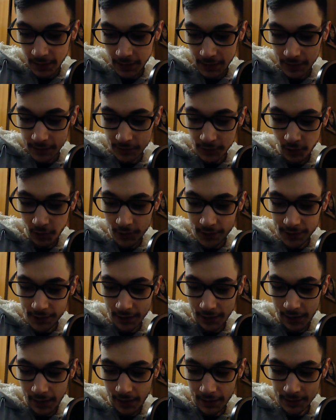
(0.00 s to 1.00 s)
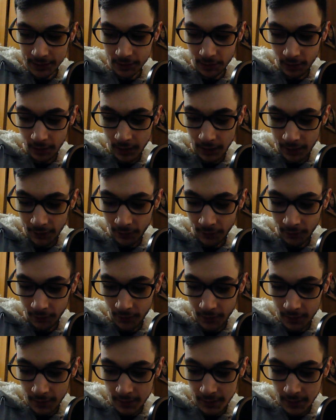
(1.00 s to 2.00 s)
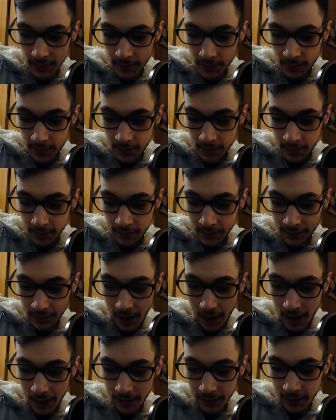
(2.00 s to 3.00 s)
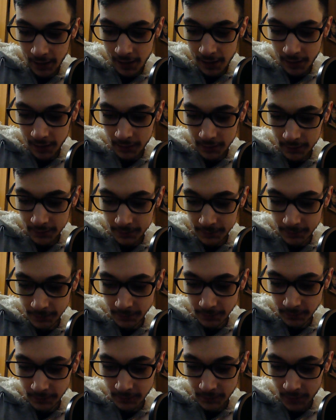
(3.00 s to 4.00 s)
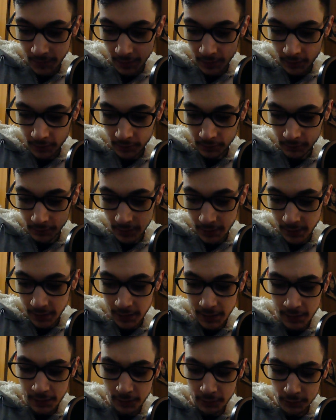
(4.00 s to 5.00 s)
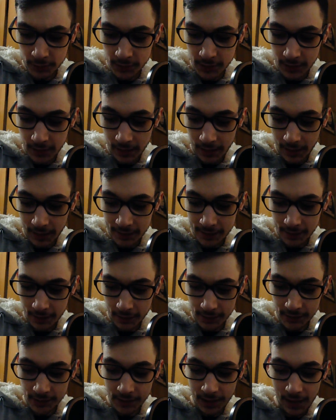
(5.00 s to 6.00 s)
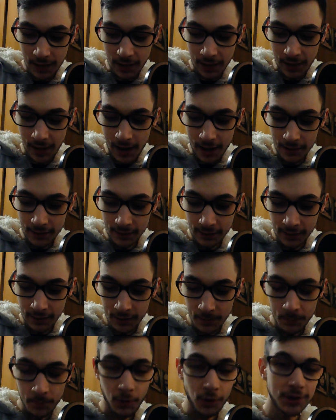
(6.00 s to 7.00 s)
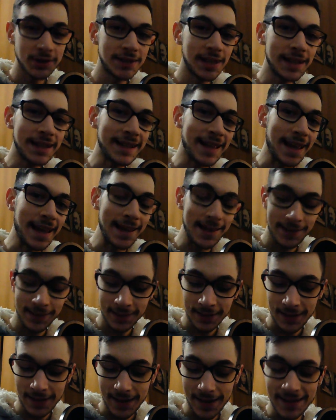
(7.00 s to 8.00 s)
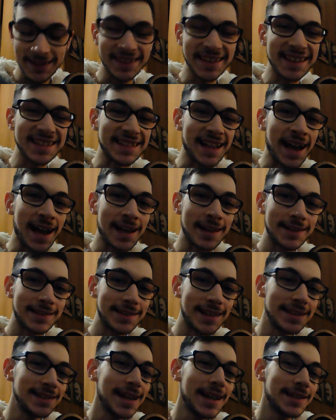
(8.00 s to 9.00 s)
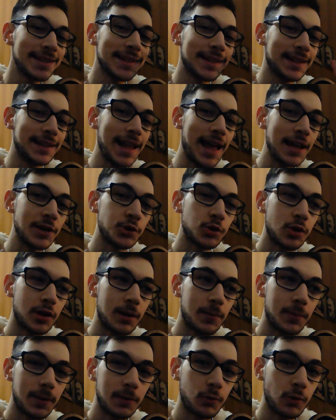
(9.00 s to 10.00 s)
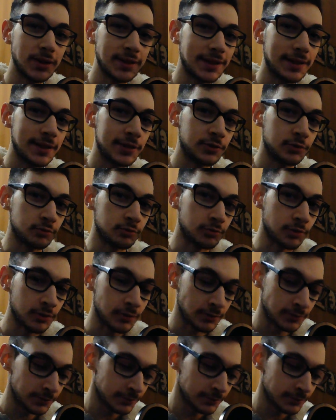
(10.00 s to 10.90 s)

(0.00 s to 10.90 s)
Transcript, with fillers: Sorcerer, Astrograph, Tiger, Lirilusk, Resital Starlight, Monster Gate e Desires. Desires che non gioca per quasi nessuno.